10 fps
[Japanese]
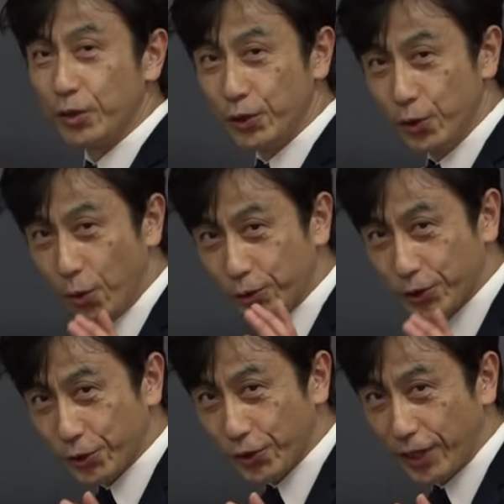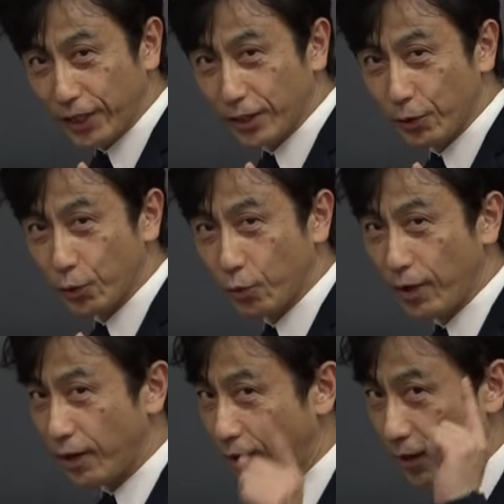ろくしゅるいあったということ
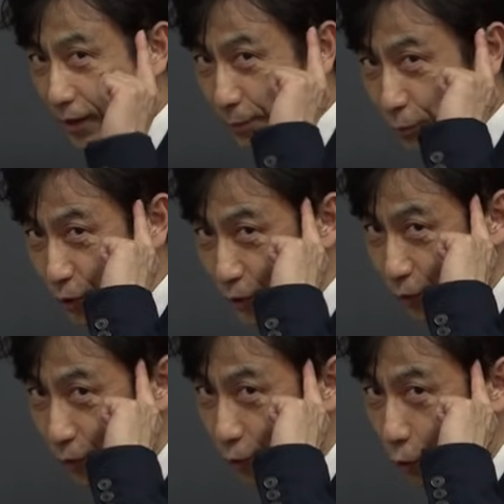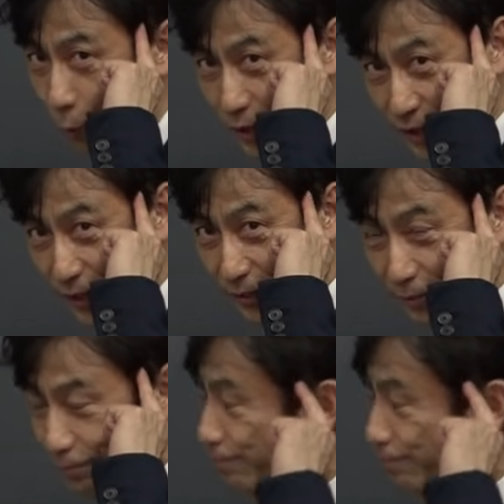はもう一度思い出してね。